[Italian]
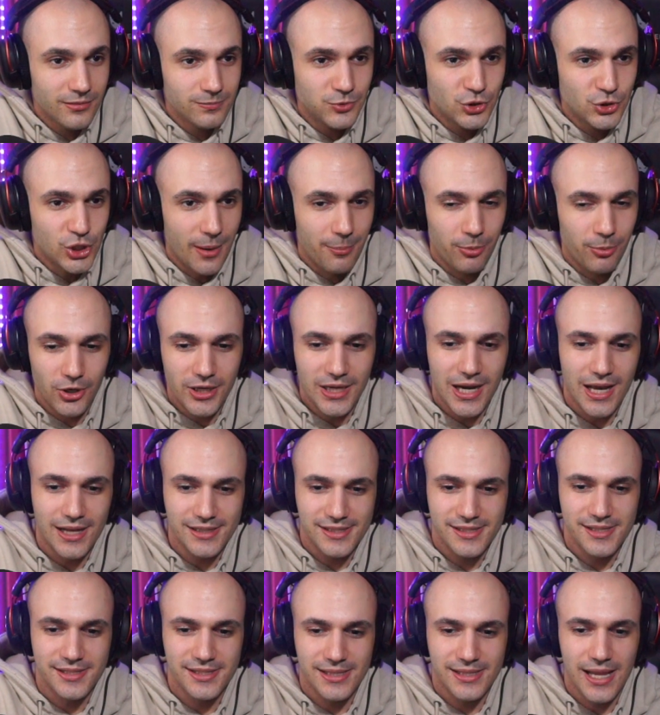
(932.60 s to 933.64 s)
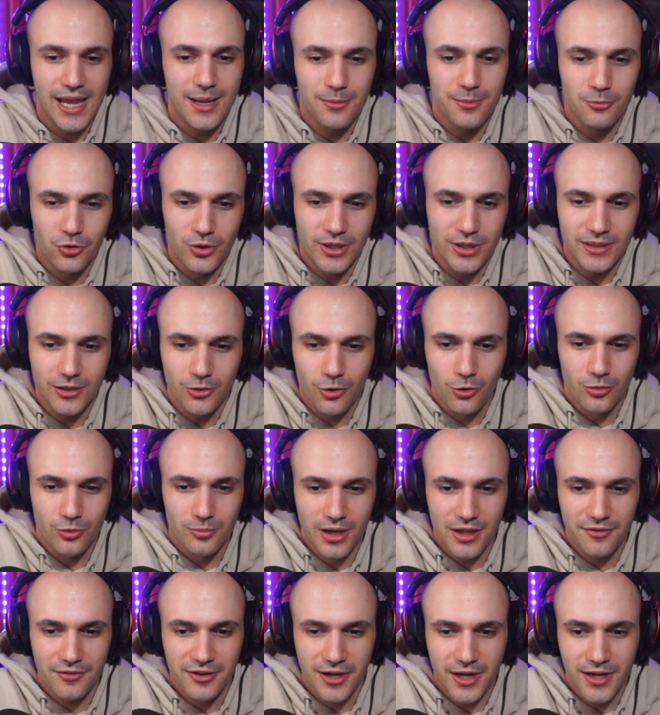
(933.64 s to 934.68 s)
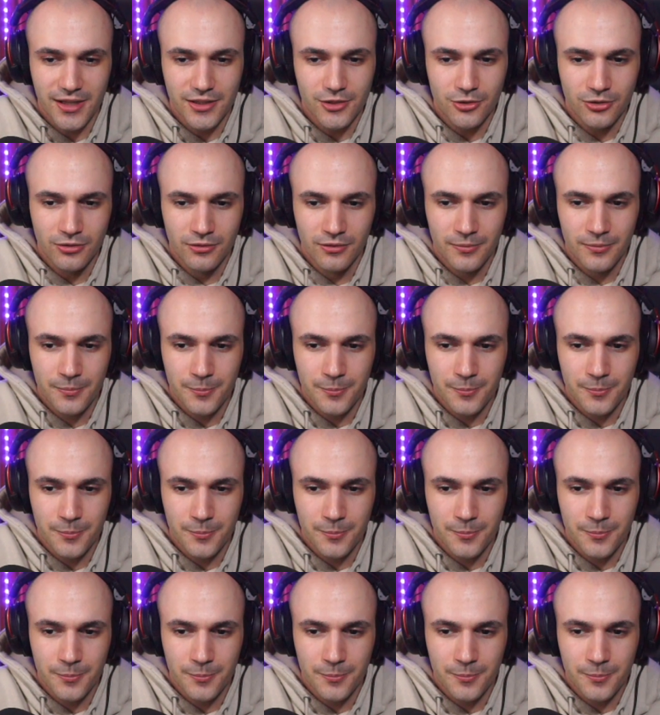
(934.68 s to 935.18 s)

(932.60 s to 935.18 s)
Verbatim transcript: Cioè, poi la sistemo e dico come la farei io.